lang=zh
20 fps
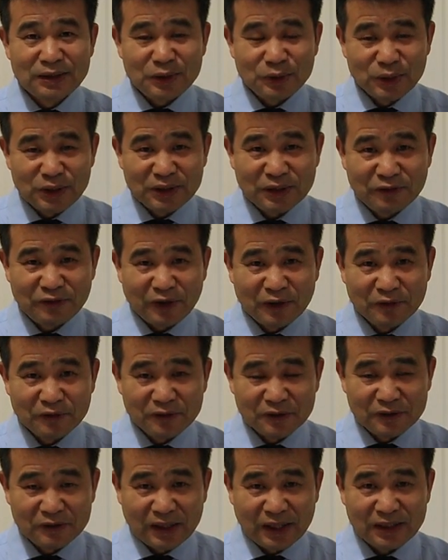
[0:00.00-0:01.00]
有你的房屋
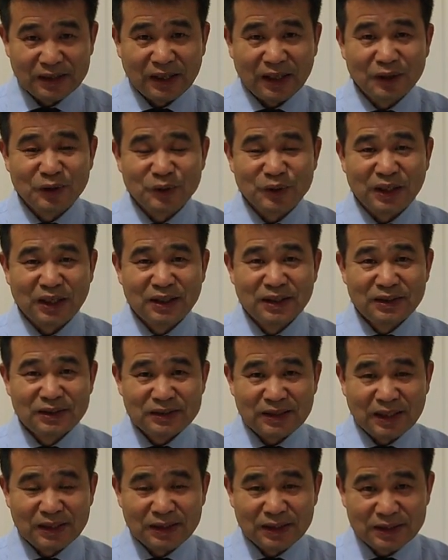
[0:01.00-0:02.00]
房船，然后呢，
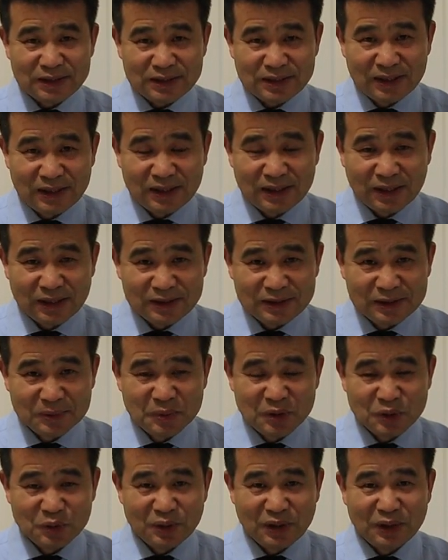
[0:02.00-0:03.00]
在这个吃那个
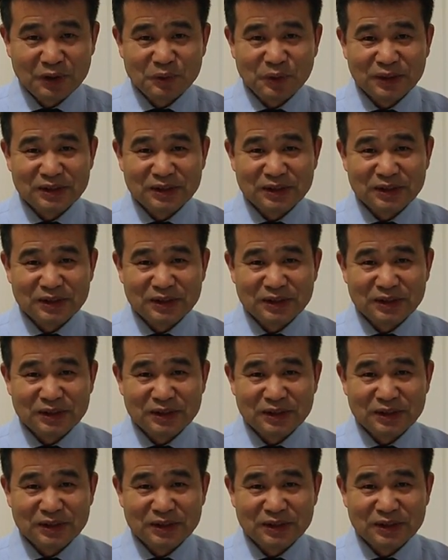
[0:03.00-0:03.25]
生命树上